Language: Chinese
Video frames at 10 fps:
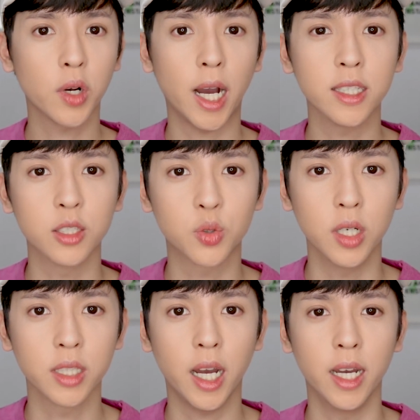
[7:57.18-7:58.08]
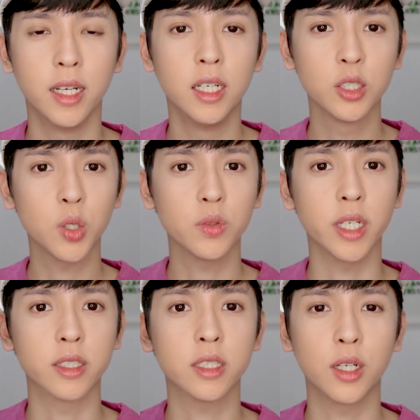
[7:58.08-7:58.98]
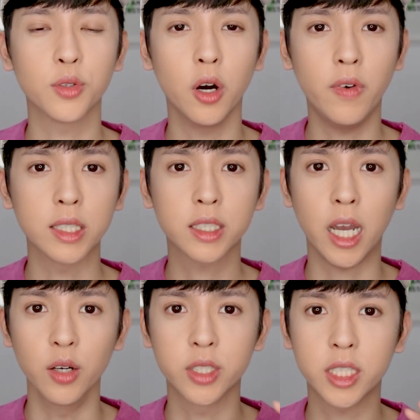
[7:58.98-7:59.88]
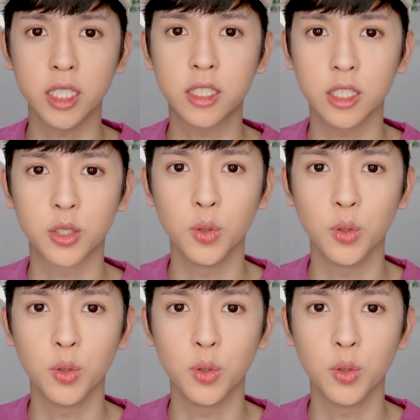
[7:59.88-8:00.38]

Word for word: 不干的状态，重点是呢，头发是带有细致